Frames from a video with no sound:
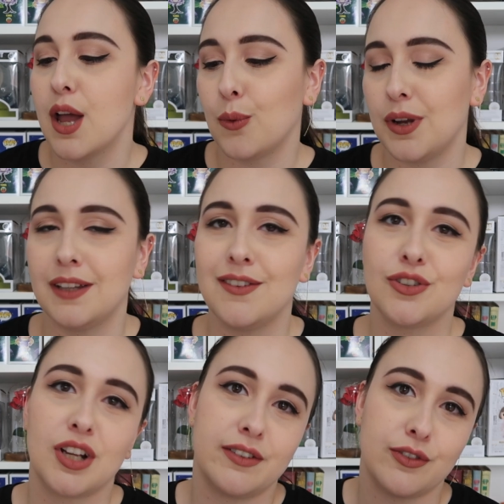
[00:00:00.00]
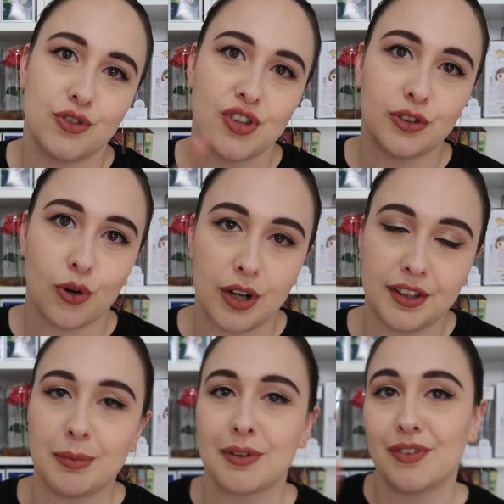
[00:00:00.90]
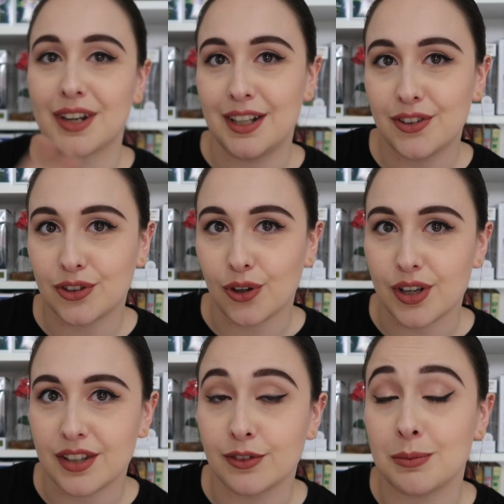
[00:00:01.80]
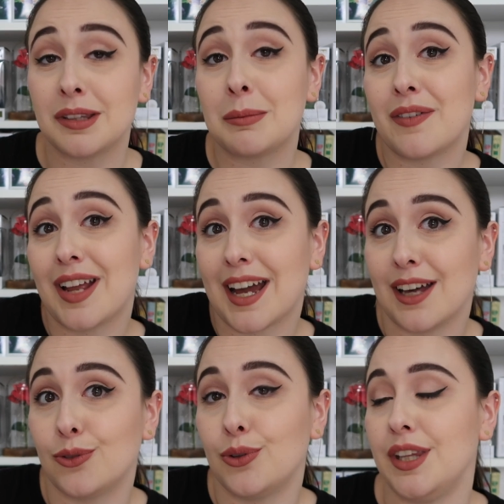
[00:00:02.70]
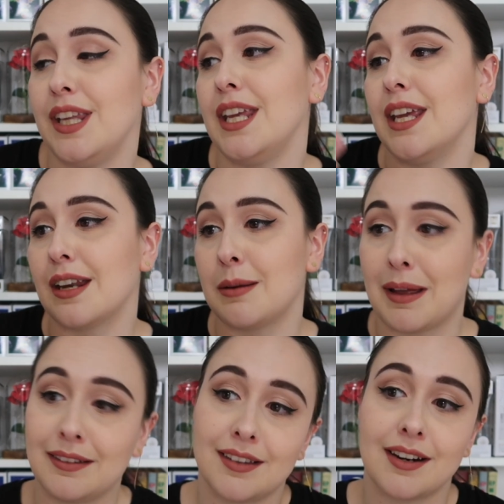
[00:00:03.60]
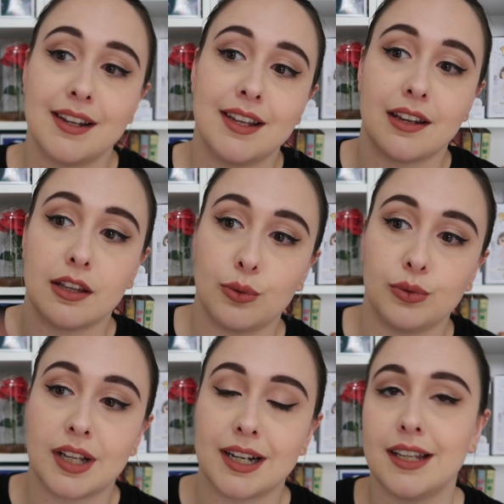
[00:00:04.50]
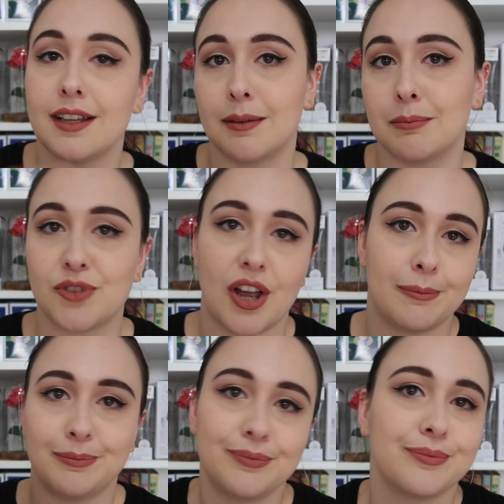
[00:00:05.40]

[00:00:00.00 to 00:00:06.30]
quindi visto che li avevo già tolti per fare le stories non mi sembrava il caso di rimetterli, richiuderli, ri cioè